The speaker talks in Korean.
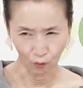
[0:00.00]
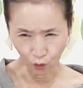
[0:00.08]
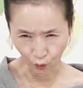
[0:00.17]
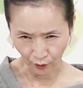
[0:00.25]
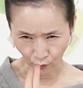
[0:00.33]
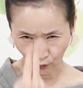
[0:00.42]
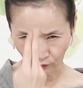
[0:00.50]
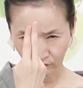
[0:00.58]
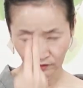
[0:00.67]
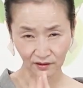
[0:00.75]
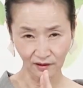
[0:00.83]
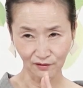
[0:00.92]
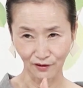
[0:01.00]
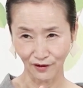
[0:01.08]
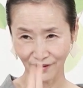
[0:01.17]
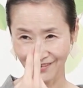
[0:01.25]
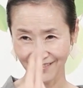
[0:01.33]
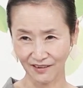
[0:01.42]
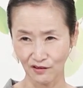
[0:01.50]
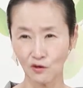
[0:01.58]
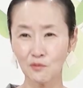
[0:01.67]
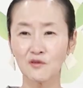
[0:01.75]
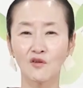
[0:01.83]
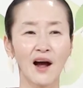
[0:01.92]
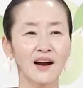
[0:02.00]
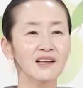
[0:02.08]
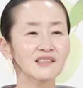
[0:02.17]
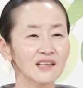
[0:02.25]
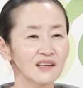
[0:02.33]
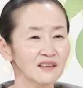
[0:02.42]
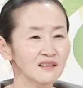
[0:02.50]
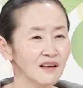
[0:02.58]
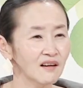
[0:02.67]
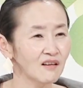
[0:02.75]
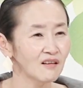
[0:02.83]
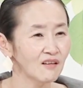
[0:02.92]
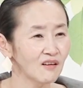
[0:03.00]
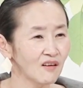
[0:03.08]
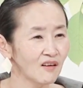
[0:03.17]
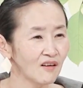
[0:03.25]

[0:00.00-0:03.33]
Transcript: 그게 이렇게 뜨더라고요. 여러분 그거 알아차려야 돼요.